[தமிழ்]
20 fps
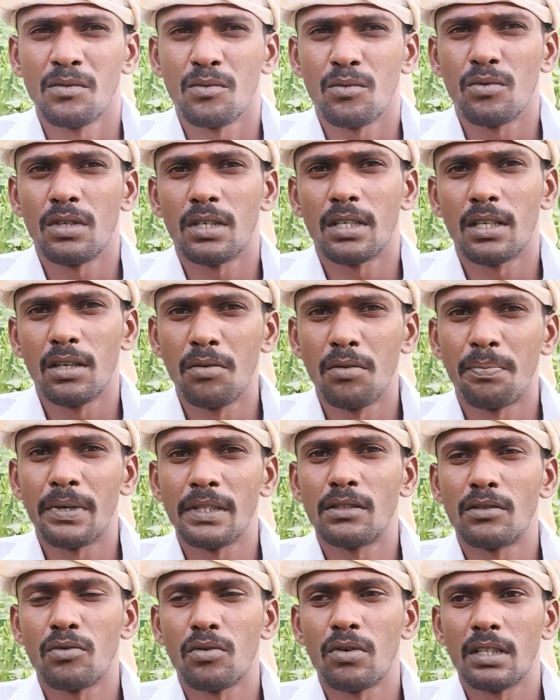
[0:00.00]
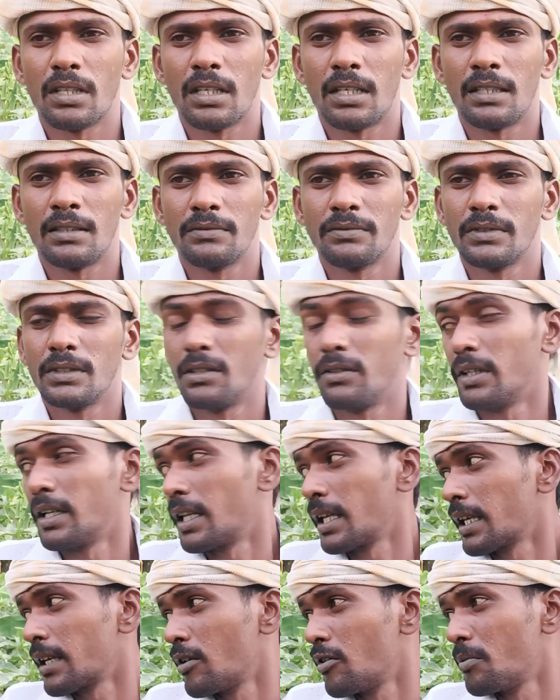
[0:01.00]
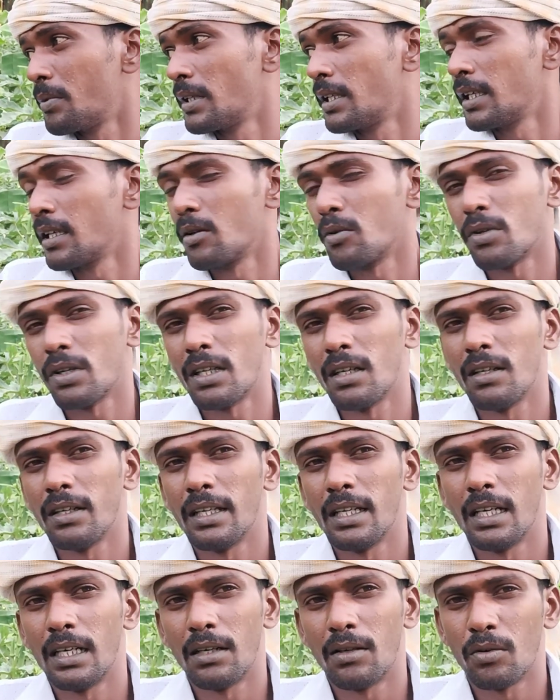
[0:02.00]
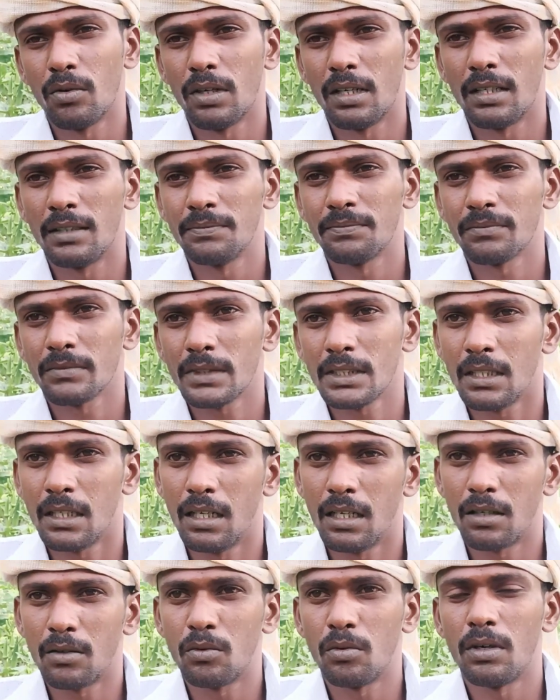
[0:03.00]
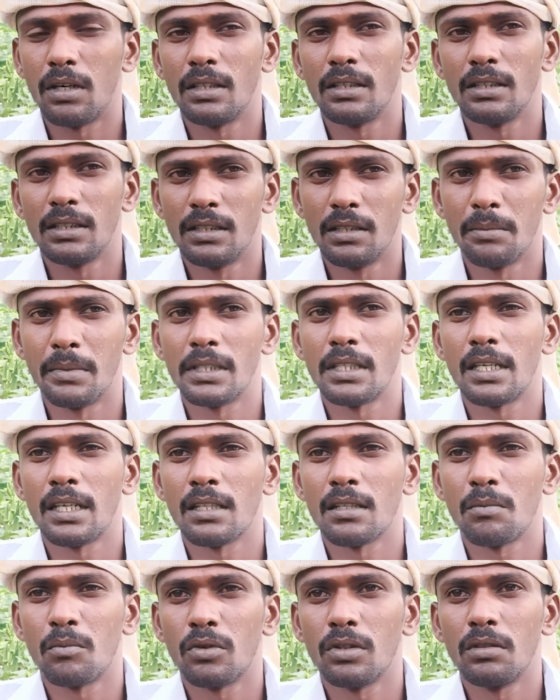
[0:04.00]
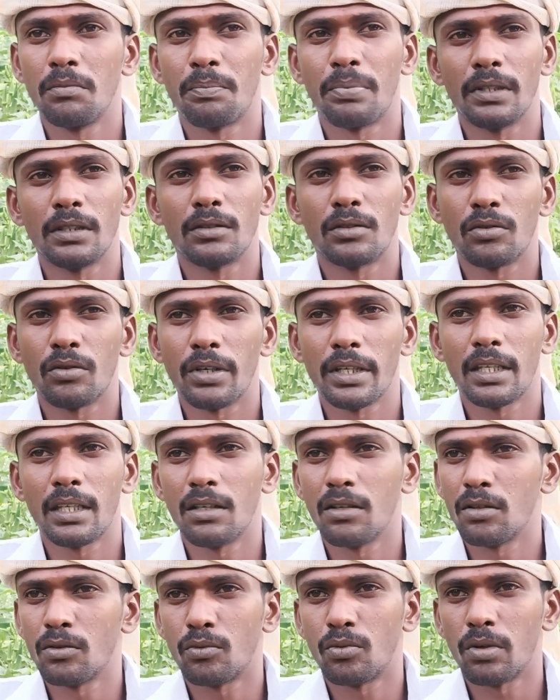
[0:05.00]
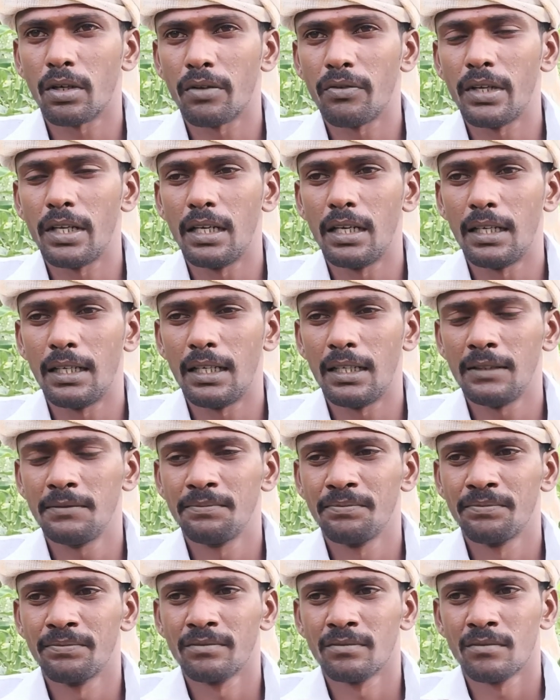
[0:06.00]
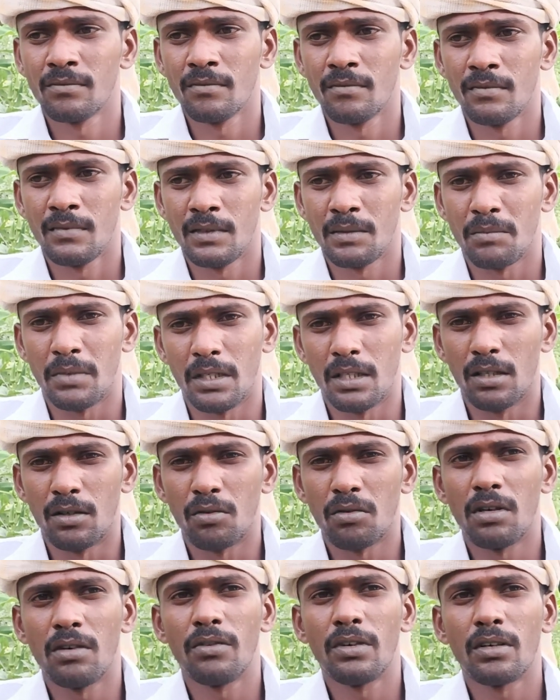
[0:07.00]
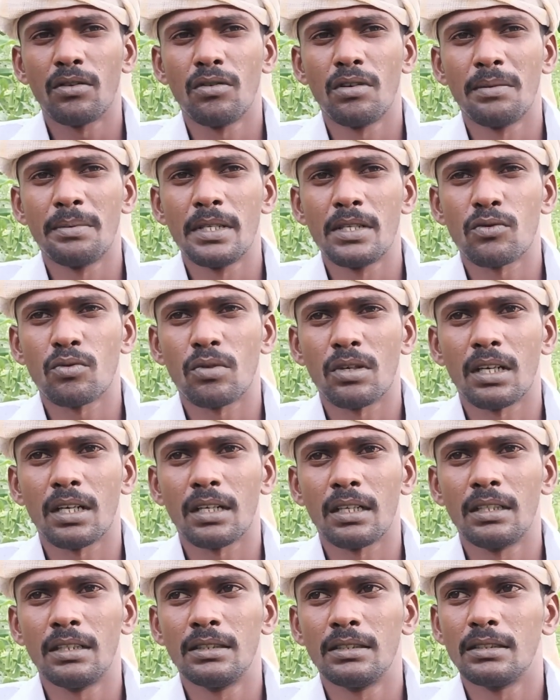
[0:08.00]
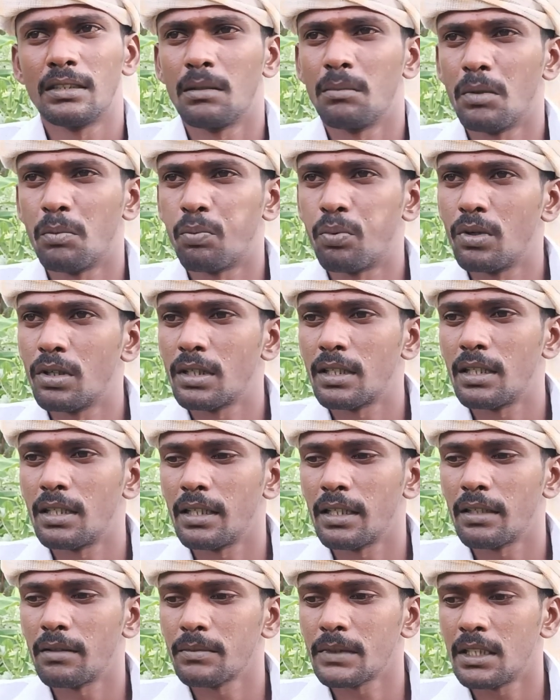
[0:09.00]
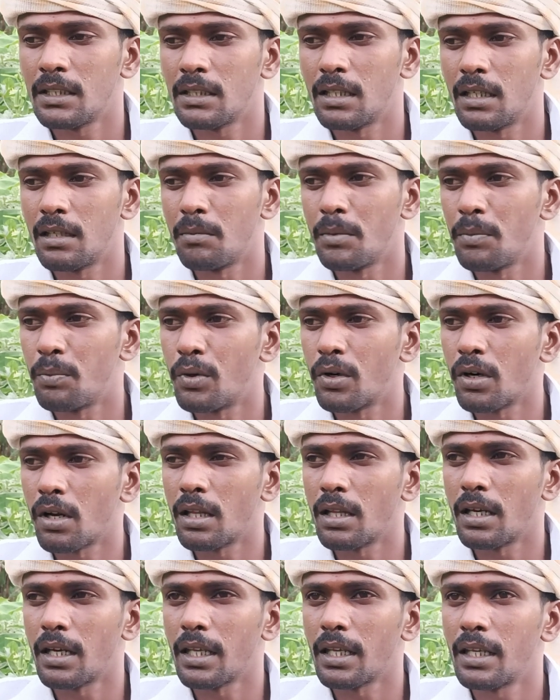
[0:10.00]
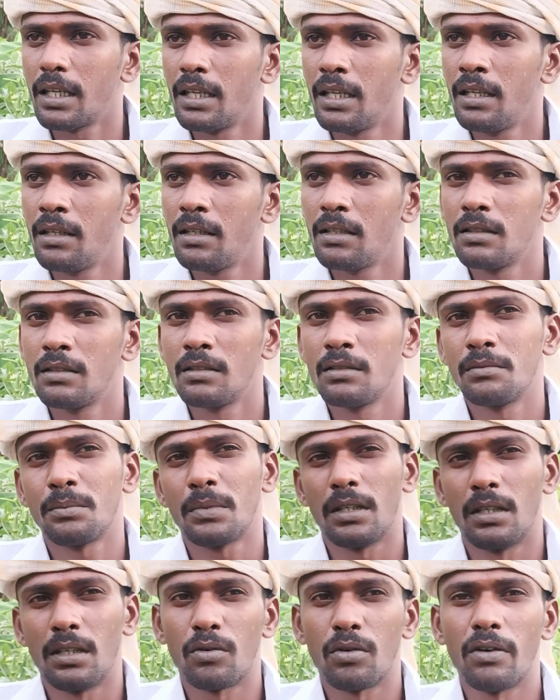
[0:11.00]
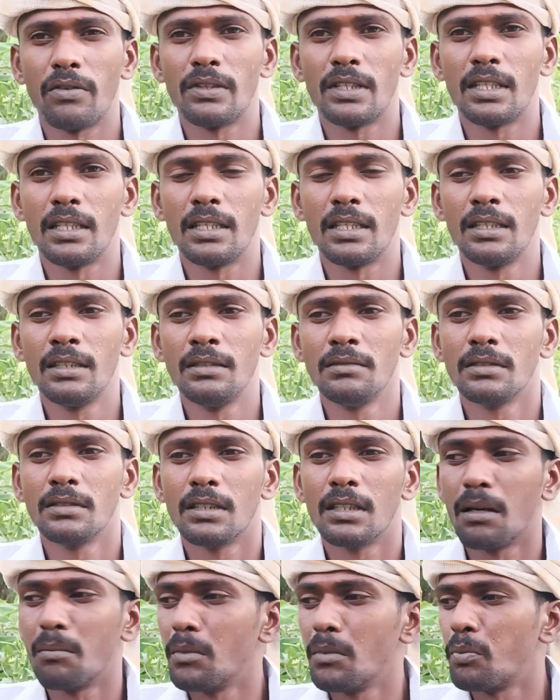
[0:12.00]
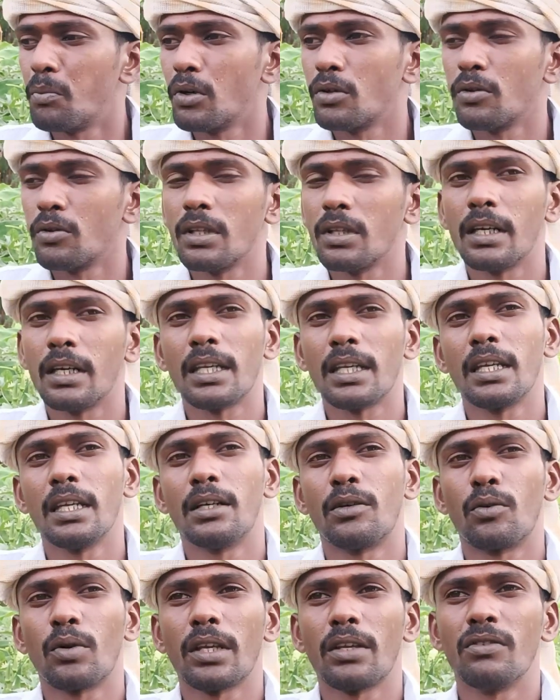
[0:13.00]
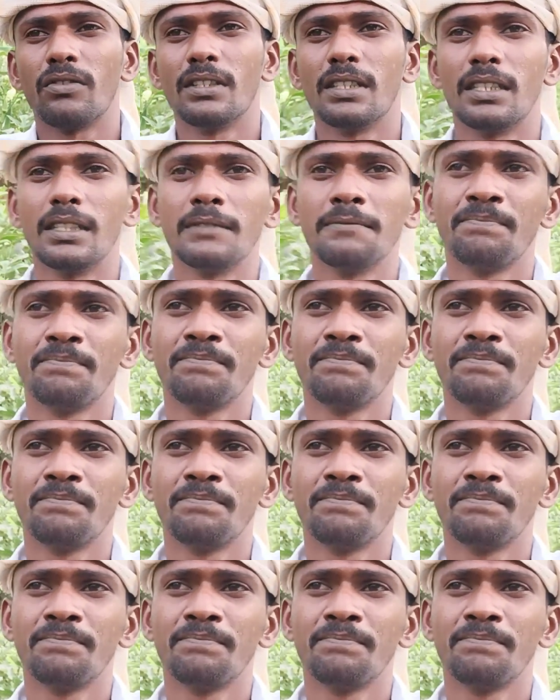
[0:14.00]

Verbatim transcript: ஒரு கிலோ பத்து ரூபா தான் இந்த வெண்டைக்காவை பார்த்திங்கன்னா ஒரு கிலோ ஏழு ரூபா ஆறுரூவா அந்த மாதிரியாக தான் போகுது பத்து ரூபாய்க்கு இன்னும் தொடவே இல்லை பன்னெண்டு ரூபா வரும் அப்படின்னு சொன்னாங்க நம்ம போட்ட அன்னைக்கு அதான் நம்ம போடாத அன்னைக்கு பன்னெண்டு ரூபா விற்றுது நம்ம போட்டு விடுத அன்னைக்கு எட்டு ரூபாய்க்கு வந்துட்டு